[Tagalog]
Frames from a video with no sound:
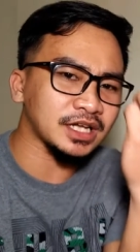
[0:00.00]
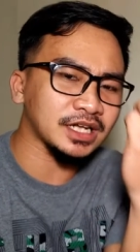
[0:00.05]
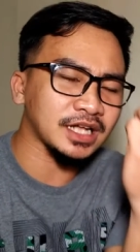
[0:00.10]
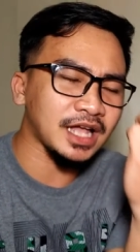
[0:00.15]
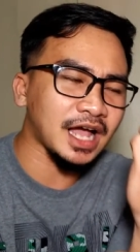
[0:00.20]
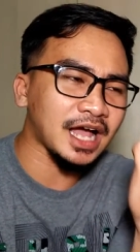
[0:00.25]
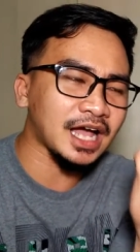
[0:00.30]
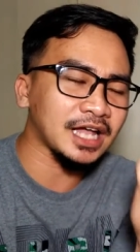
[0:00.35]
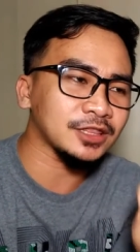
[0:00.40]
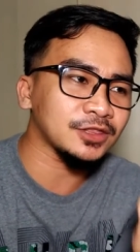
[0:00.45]
sa
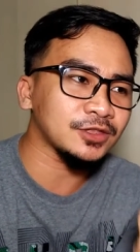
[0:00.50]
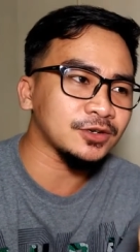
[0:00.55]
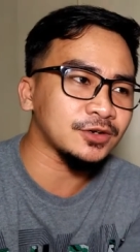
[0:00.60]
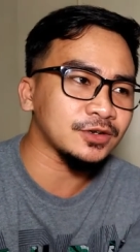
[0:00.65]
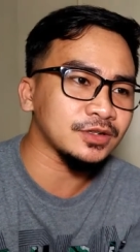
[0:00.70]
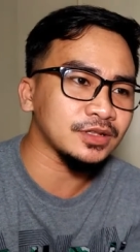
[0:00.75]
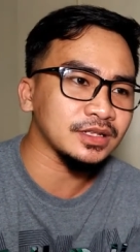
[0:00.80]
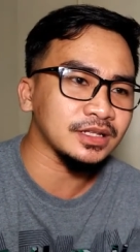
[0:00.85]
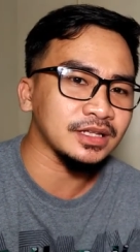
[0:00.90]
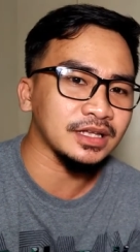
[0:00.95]

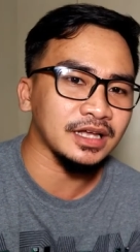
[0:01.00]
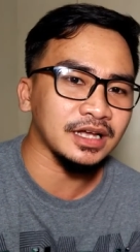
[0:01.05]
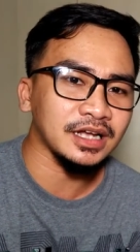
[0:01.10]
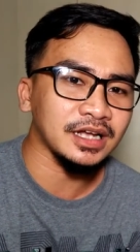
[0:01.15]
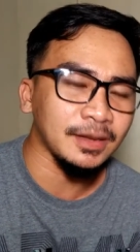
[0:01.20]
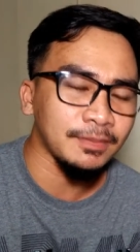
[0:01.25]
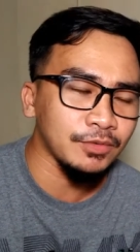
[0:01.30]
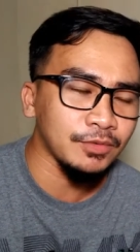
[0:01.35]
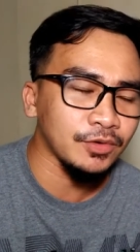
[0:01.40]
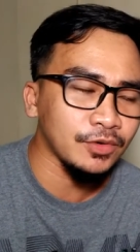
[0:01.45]
aton
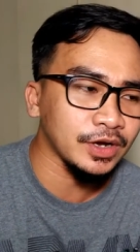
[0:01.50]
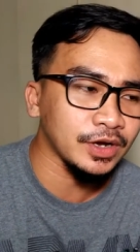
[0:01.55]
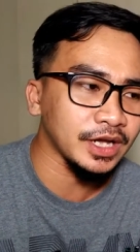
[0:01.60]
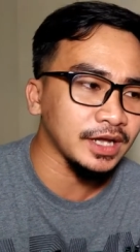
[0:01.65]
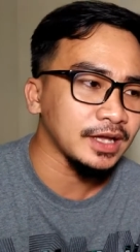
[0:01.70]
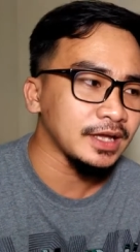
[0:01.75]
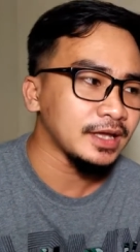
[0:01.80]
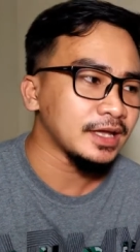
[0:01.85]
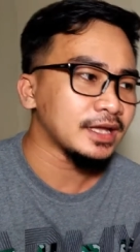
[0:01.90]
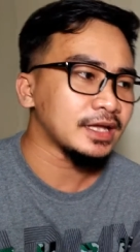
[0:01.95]
nga
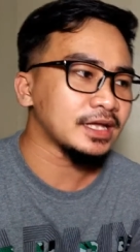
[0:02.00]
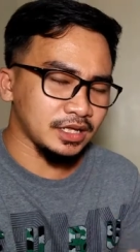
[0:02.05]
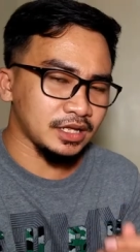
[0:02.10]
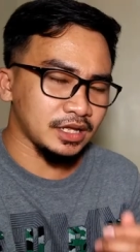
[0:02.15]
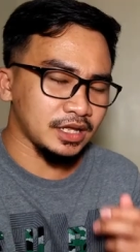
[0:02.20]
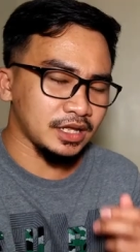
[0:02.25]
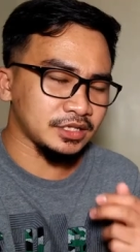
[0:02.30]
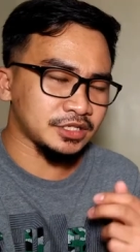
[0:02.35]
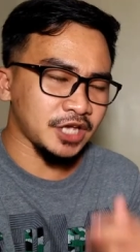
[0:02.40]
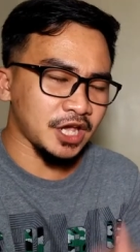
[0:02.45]
kabuhi
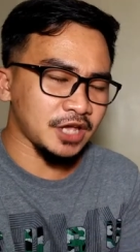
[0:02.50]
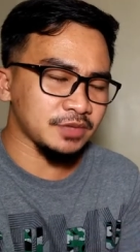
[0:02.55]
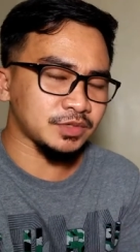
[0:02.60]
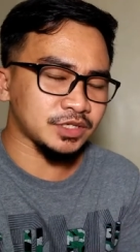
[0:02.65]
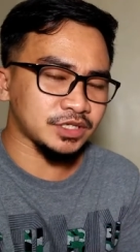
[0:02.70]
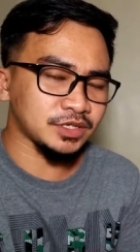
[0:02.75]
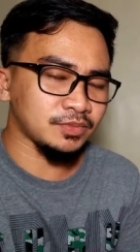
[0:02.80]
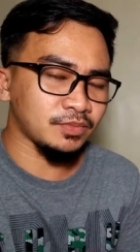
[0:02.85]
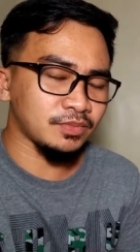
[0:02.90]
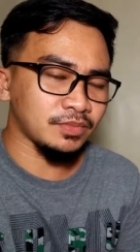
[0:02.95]

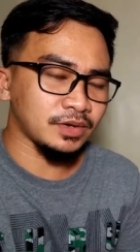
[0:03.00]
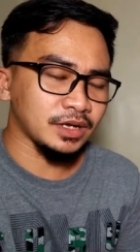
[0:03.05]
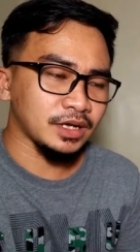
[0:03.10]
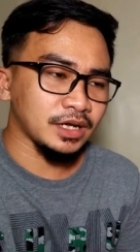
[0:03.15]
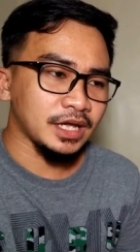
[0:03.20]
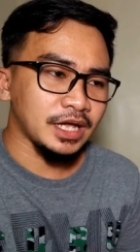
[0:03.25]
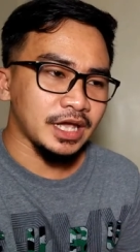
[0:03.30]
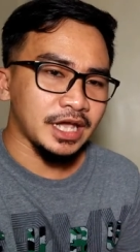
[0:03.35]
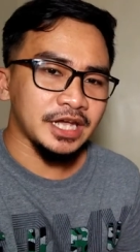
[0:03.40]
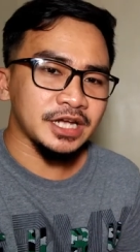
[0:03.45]
James
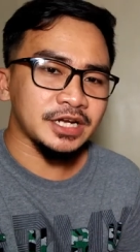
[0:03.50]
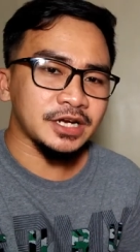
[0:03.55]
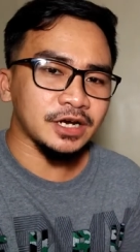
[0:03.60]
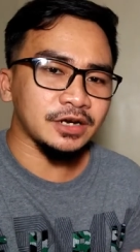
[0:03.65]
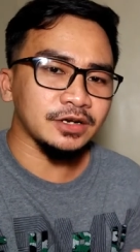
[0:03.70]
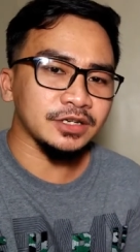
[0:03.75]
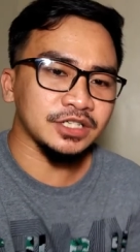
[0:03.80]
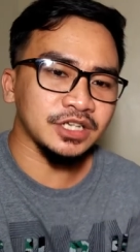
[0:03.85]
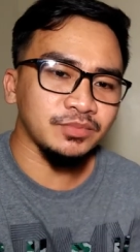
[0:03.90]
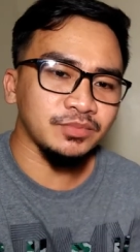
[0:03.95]

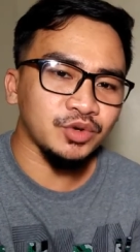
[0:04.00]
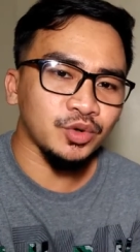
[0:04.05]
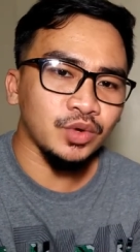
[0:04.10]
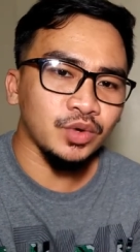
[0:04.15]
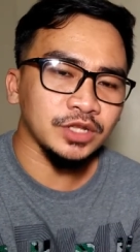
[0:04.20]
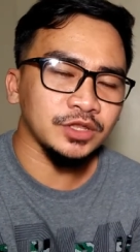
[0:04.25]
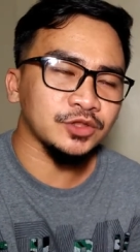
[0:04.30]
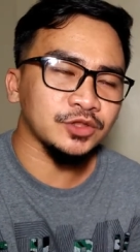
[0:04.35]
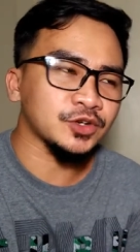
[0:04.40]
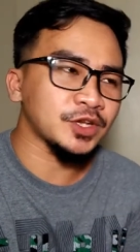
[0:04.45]
encourage
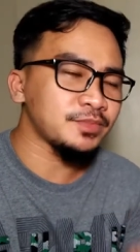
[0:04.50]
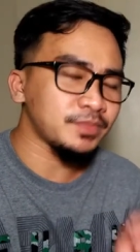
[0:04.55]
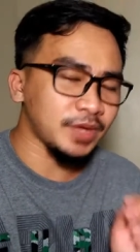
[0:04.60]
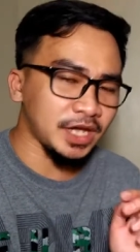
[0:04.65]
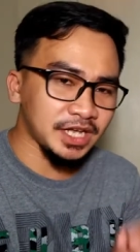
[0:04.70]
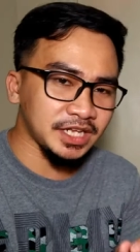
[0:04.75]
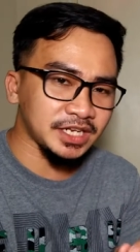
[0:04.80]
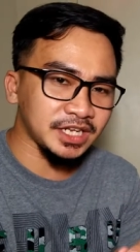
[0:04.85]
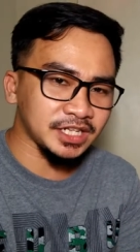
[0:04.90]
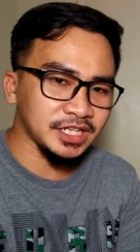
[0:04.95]
everyone to
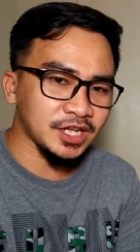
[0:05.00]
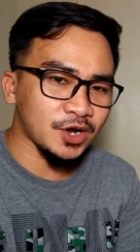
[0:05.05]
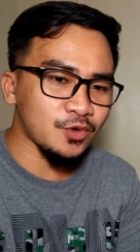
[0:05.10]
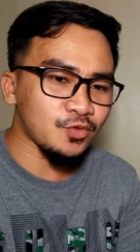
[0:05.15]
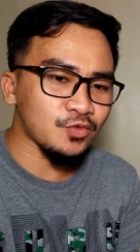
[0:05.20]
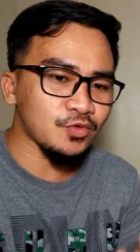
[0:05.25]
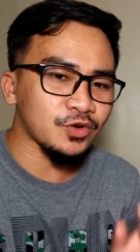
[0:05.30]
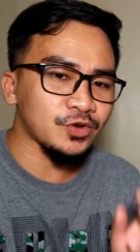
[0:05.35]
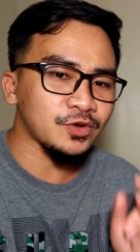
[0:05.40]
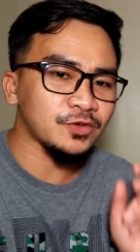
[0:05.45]
remain in
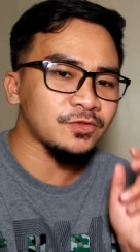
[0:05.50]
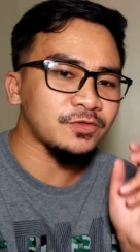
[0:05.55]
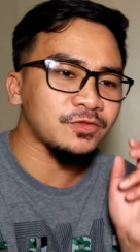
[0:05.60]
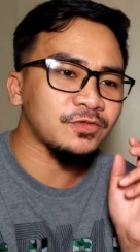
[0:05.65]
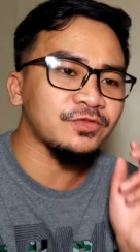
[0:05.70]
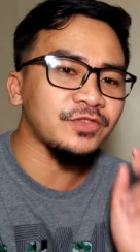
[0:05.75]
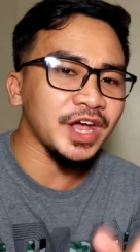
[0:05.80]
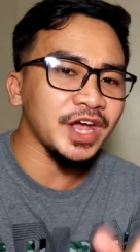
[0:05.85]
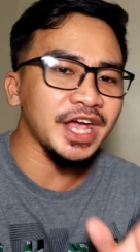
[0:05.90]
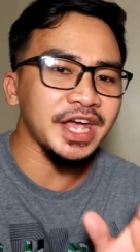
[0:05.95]
our
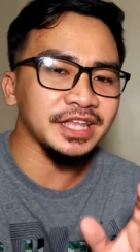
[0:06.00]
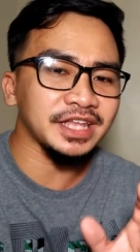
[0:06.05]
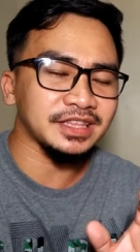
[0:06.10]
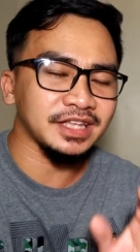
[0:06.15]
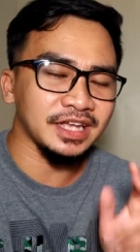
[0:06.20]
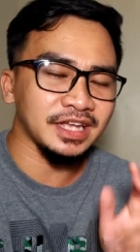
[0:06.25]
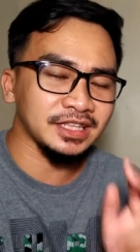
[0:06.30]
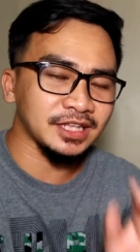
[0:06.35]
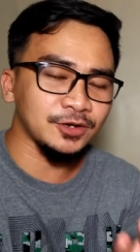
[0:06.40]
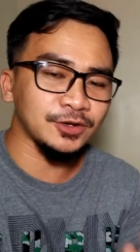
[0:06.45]

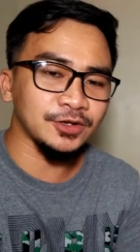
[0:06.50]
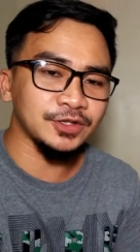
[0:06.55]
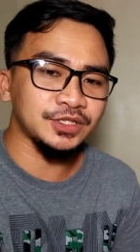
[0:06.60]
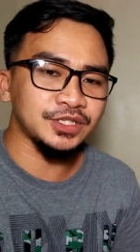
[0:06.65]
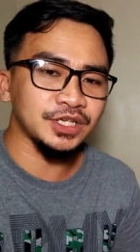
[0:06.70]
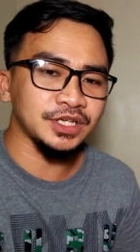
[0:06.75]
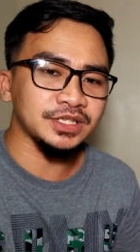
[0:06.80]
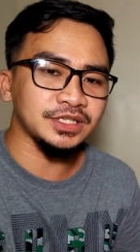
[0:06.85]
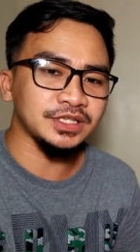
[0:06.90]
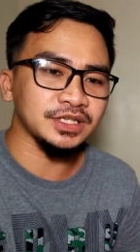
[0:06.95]
faith in the
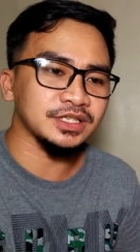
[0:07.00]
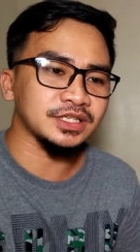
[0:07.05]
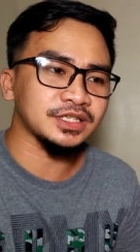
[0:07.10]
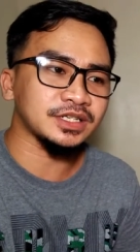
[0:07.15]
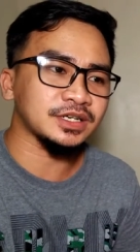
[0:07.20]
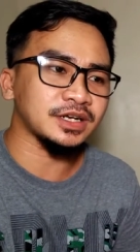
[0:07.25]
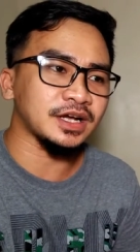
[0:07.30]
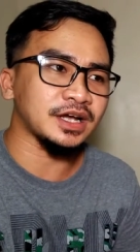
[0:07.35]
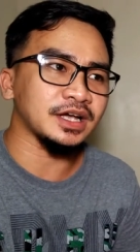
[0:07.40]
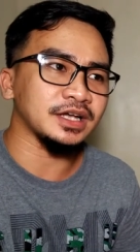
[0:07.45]
Lord
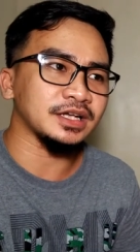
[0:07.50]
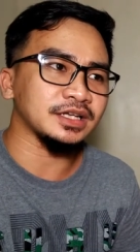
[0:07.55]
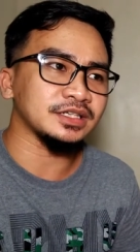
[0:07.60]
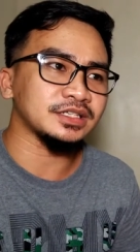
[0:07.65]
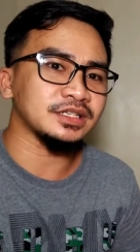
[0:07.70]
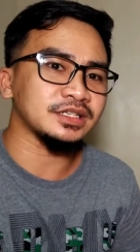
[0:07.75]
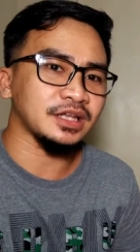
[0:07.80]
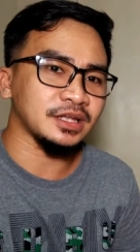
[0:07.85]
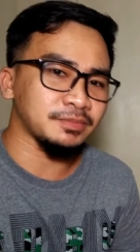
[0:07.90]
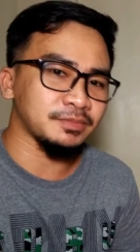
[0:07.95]
Jesus
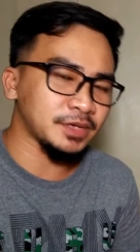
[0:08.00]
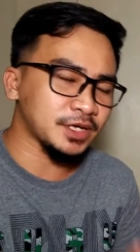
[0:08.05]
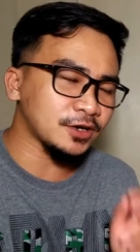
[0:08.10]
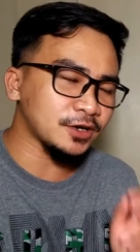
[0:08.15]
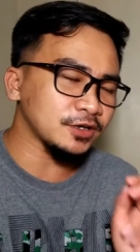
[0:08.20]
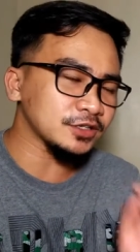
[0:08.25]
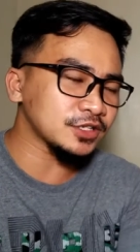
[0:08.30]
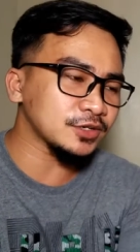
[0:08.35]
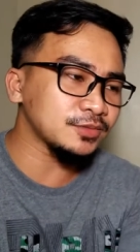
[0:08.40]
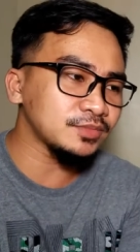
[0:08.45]
Christ. And
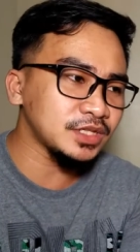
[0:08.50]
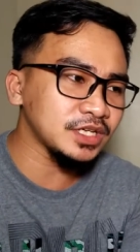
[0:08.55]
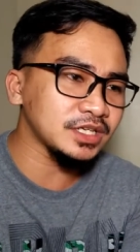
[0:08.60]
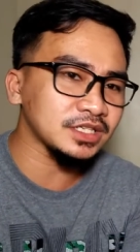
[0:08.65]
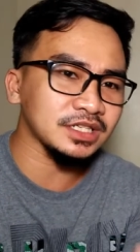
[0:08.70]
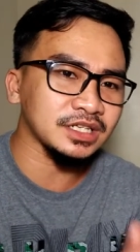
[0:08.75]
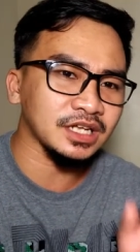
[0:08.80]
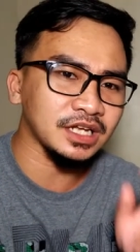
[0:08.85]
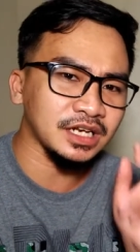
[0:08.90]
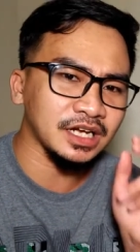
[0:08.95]
because of
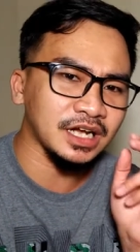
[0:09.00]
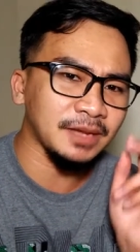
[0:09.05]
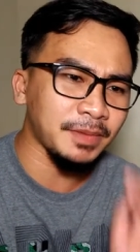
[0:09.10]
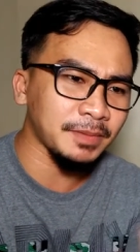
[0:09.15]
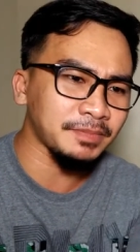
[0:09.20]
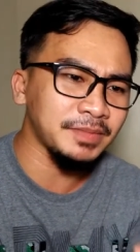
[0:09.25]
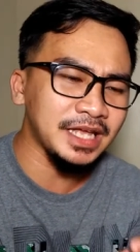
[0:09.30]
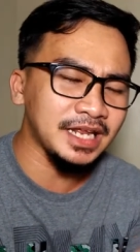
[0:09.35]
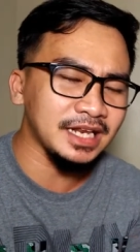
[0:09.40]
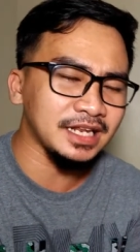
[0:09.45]
this nga,
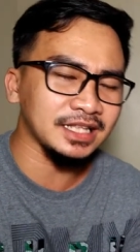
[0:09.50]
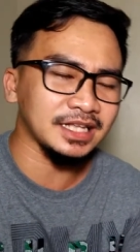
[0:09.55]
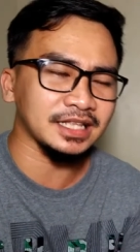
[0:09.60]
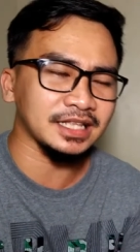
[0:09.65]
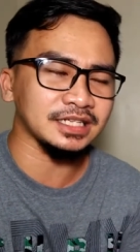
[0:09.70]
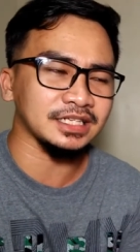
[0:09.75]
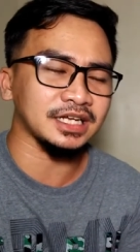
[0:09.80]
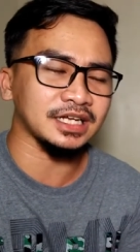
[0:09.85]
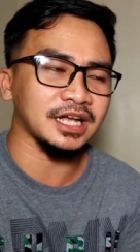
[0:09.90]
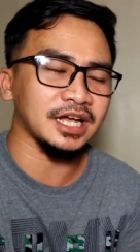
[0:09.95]
nagapabiling
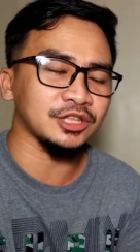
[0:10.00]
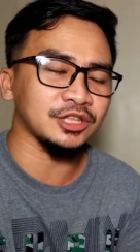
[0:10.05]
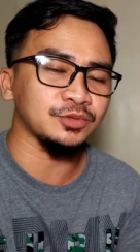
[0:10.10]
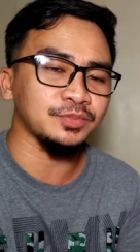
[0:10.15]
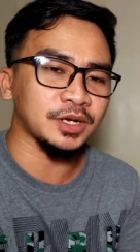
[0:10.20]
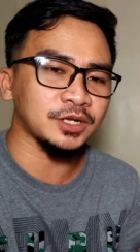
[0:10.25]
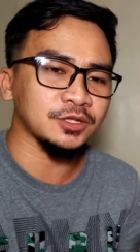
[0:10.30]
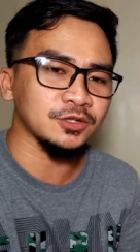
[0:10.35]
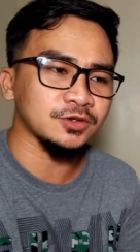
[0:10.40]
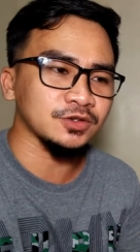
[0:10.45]
kita sa
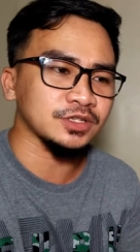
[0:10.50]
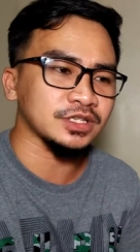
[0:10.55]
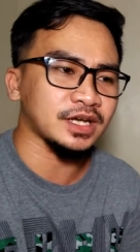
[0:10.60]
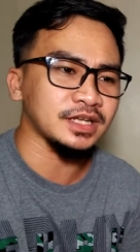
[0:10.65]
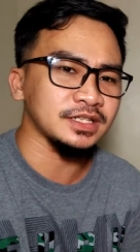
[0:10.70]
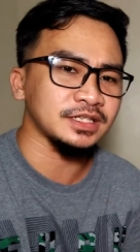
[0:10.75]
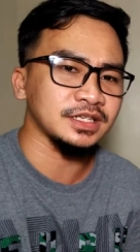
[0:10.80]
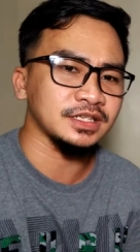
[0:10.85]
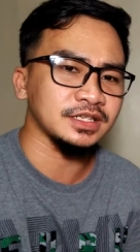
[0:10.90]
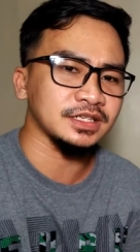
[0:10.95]
atong pagtuo
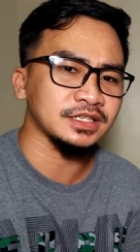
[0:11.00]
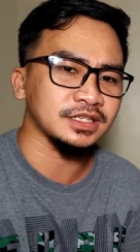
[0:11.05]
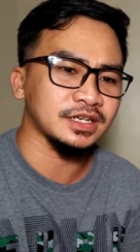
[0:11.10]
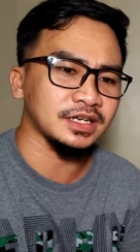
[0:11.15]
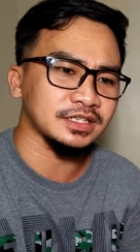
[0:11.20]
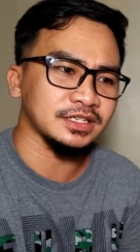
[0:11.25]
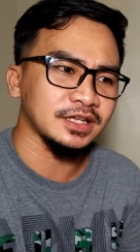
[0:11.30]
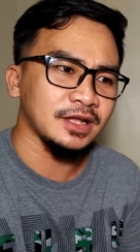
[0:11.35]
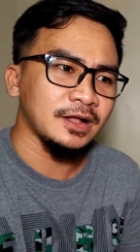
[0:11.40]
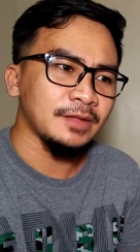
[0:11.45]
sa kay Jesus
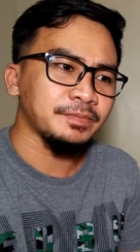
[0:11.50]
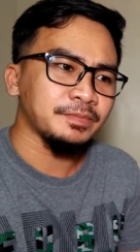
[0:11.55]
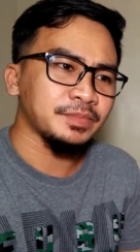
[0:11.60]
Christ,